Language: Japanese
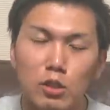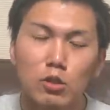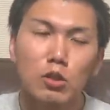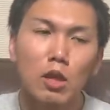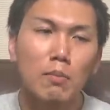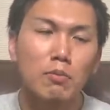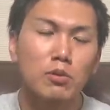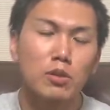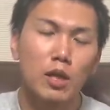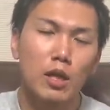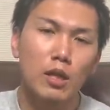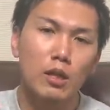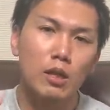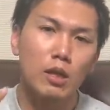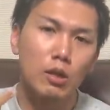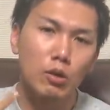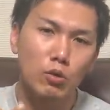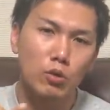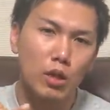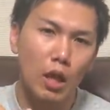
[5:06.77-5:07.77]
多分ね、
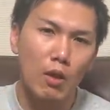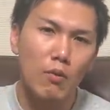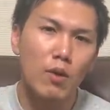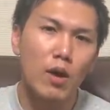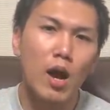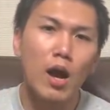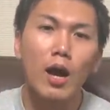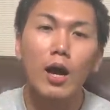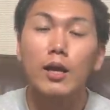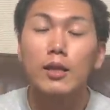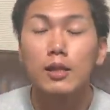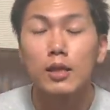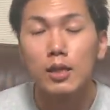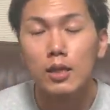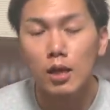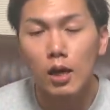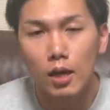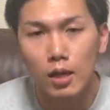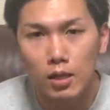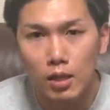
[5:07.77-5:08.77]
あの、電話がかかってき
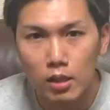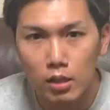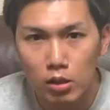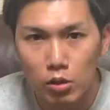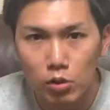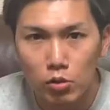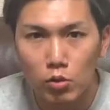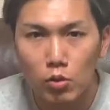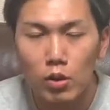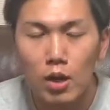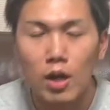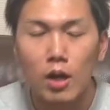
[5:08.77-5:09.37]
た方っていうのが、